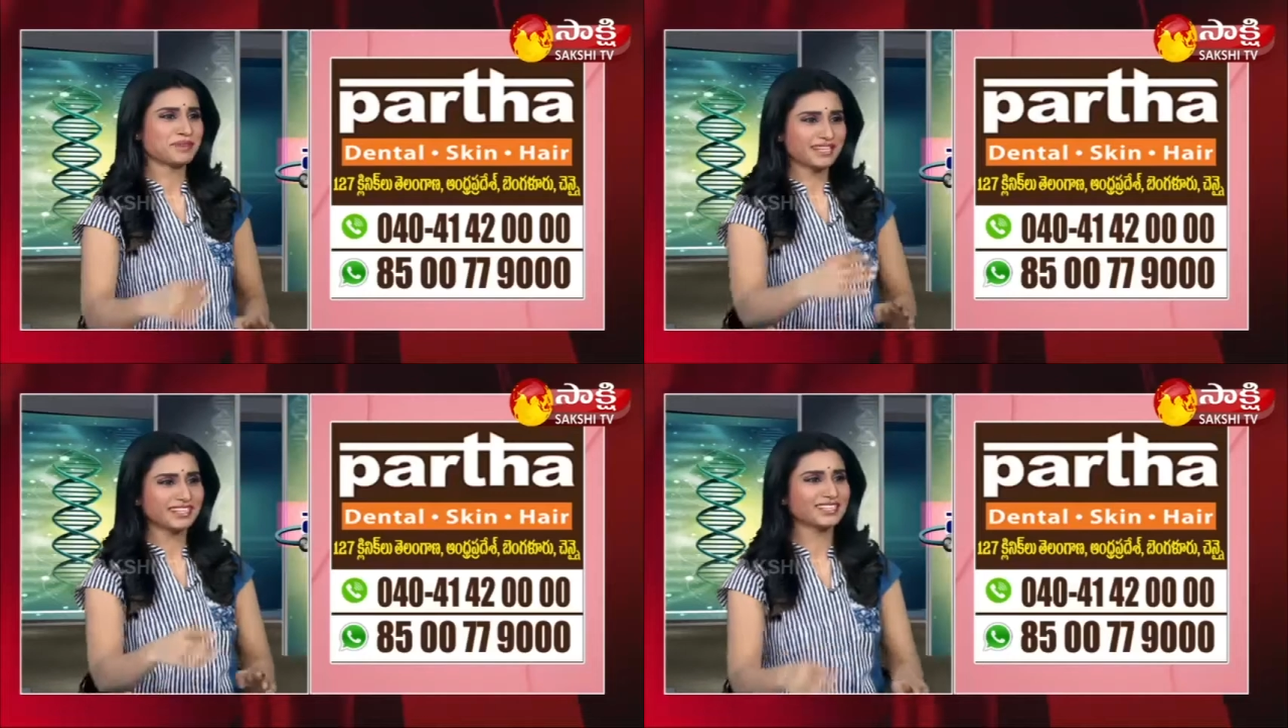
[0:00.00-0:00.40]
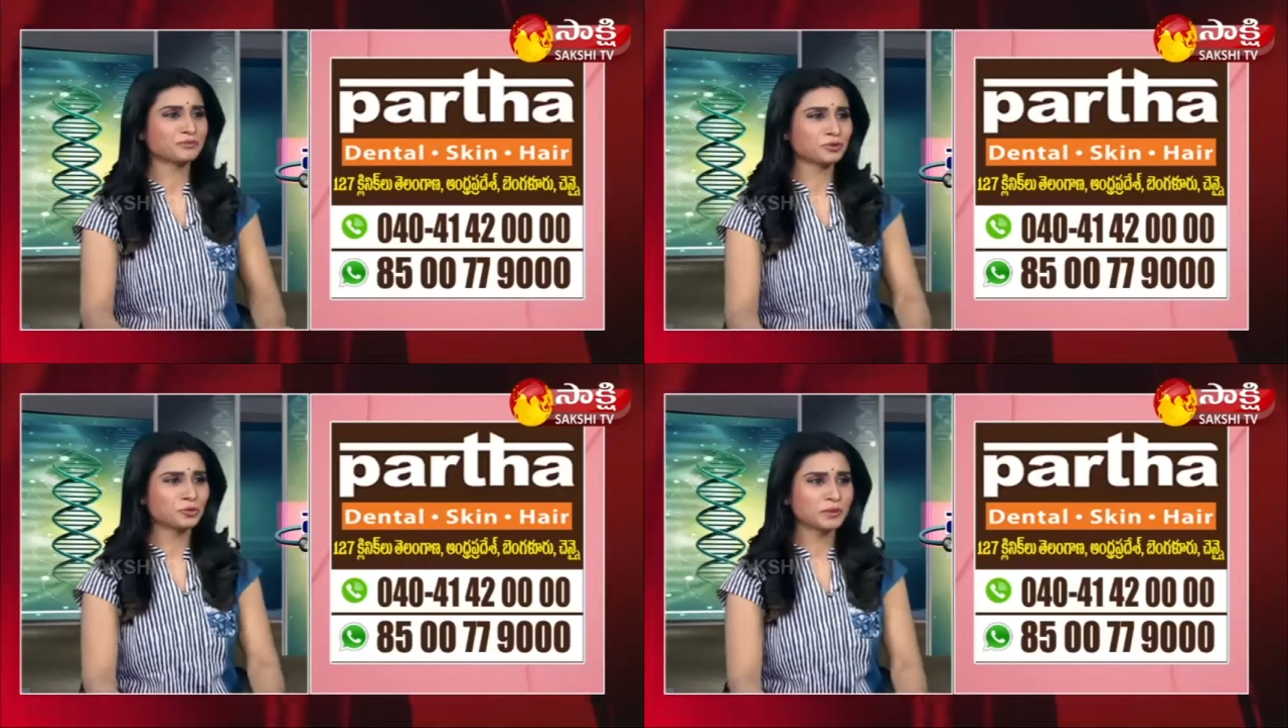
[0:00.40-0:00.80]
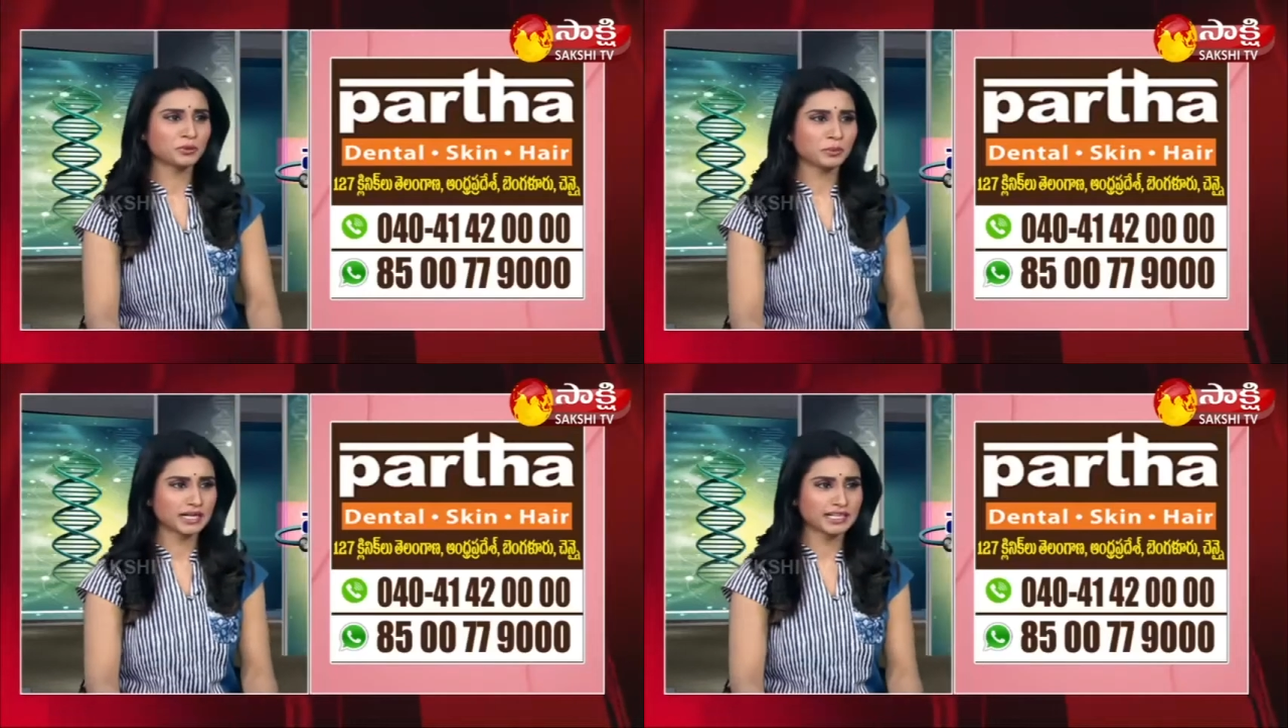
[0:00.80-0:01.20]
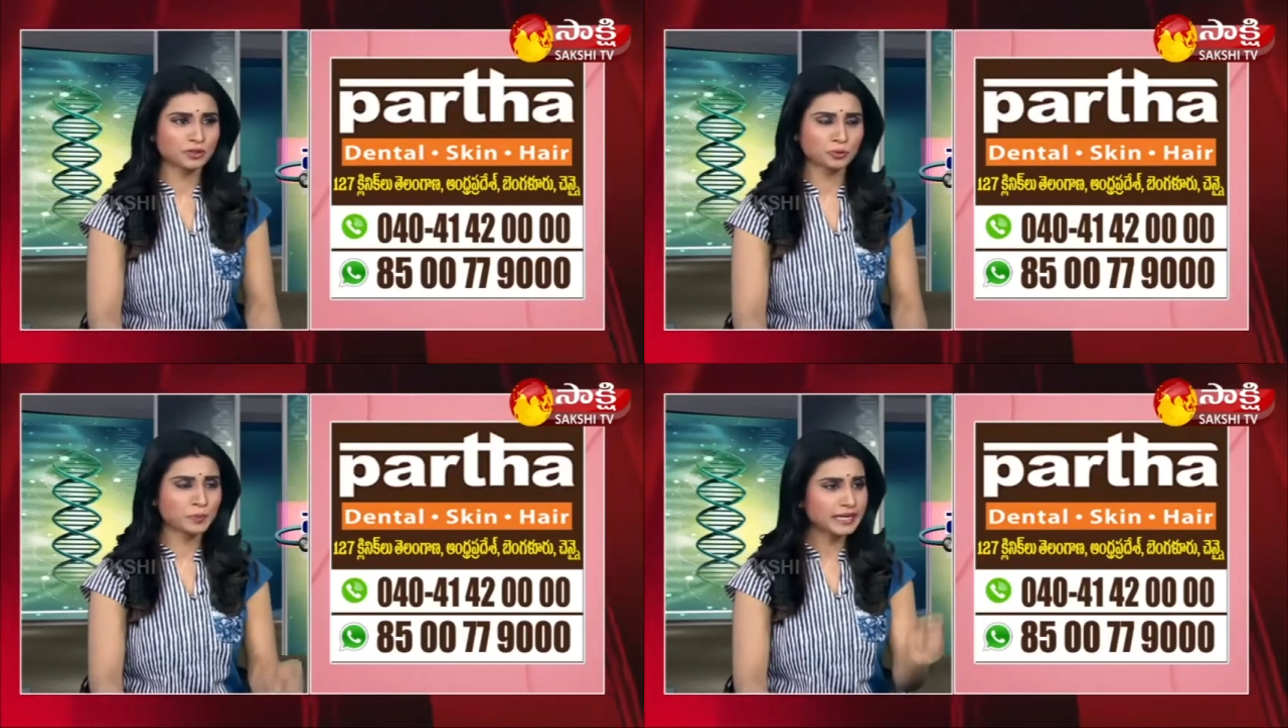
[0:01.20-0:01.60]
మెయిన్గా ఇంతకుముందు మీరు
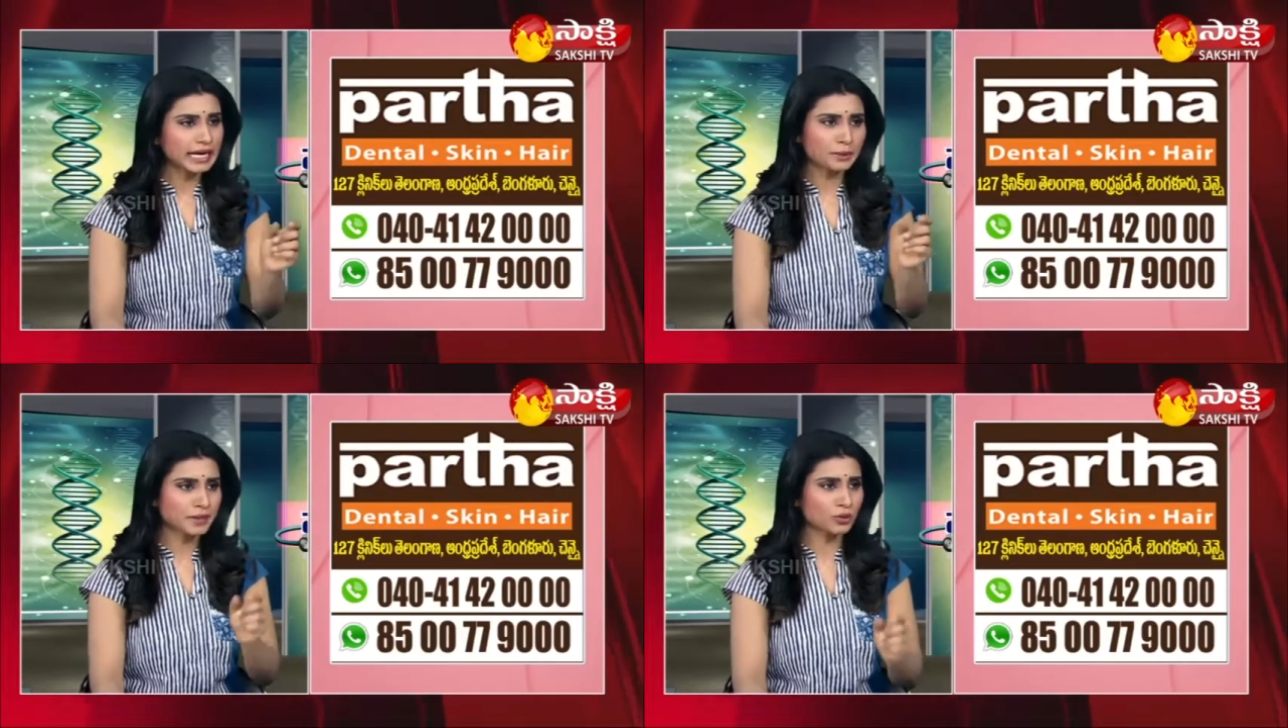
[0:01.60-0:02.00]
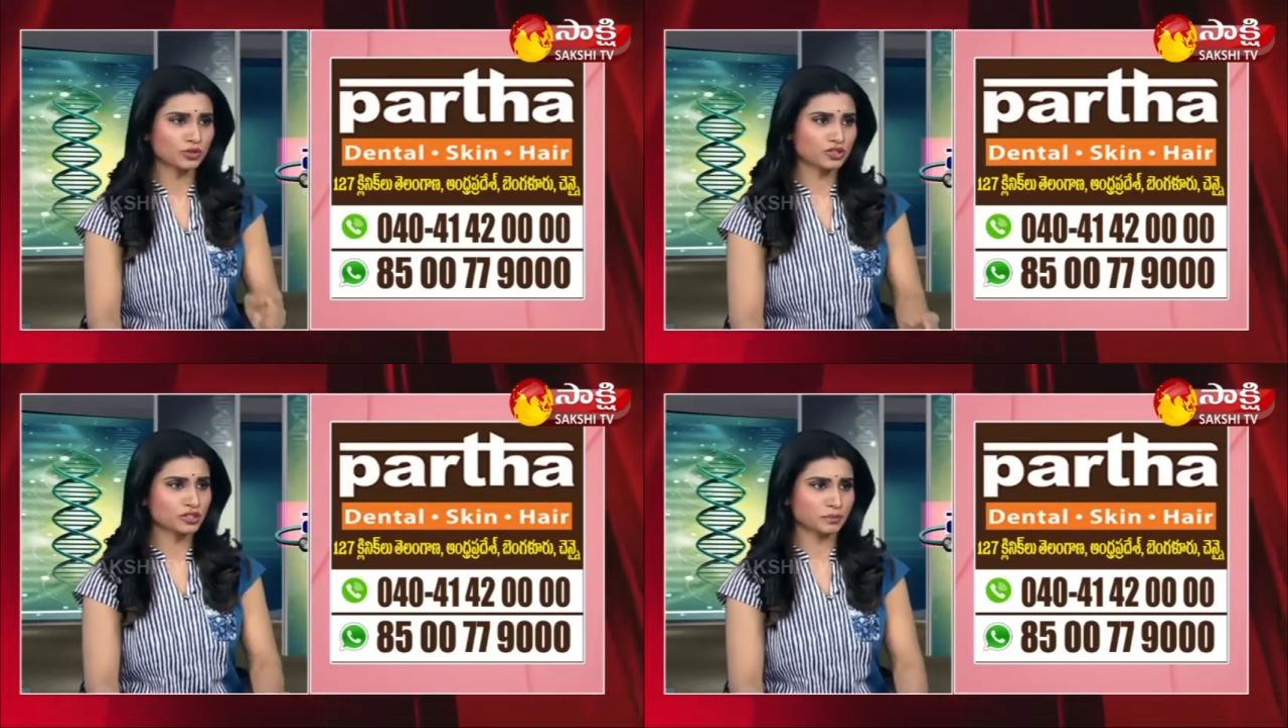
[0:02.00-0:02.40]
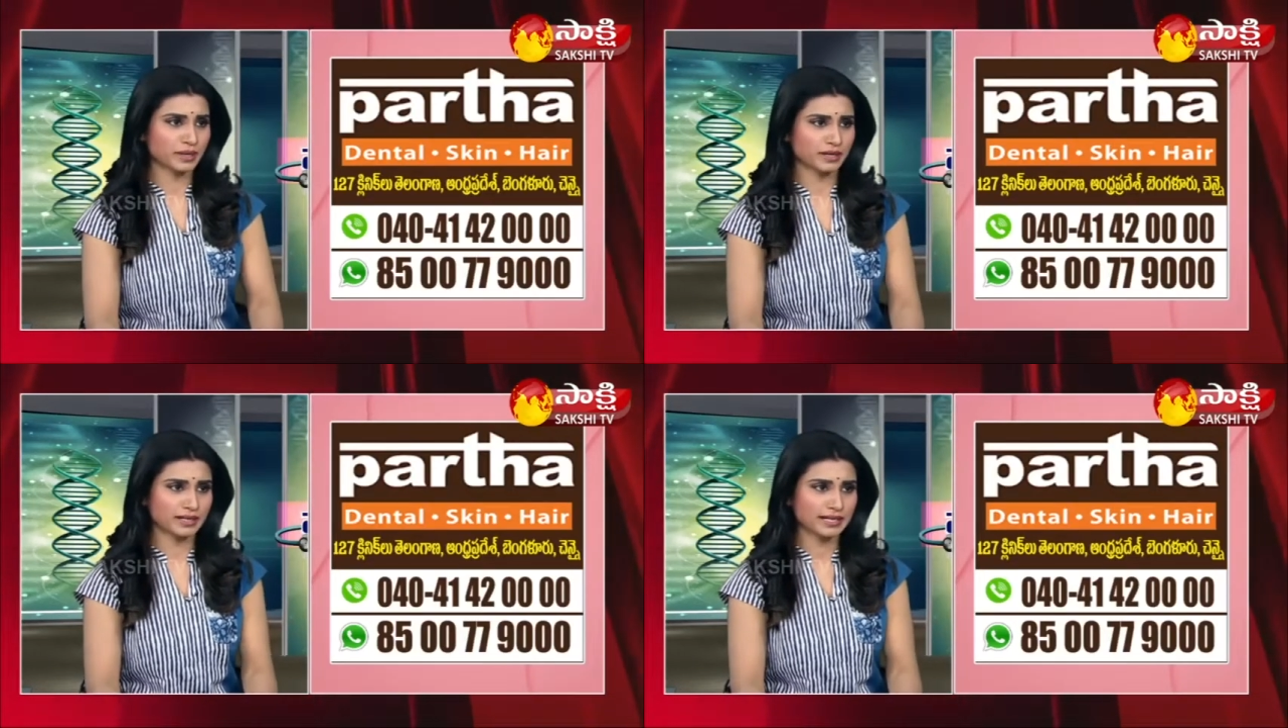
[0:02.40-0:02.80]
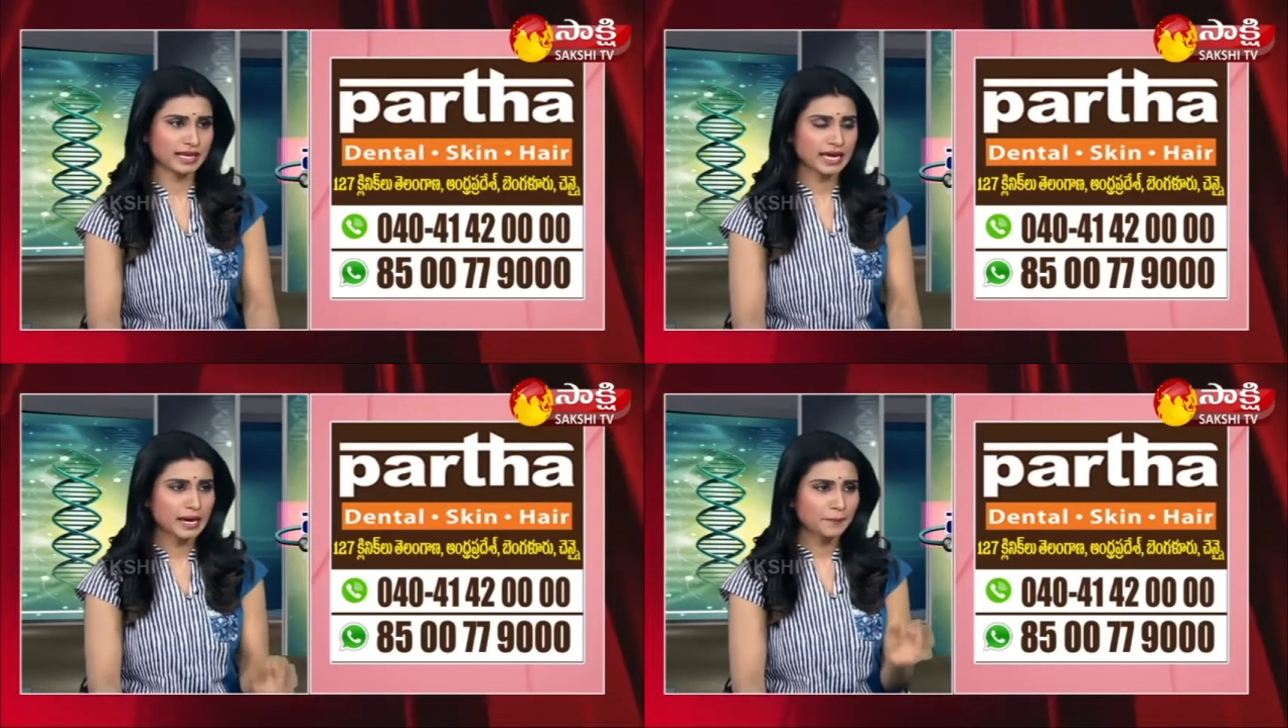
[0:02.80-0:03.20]
మాట్లాడుతూ పీఆర్పీ గురించి చెప్పారంటే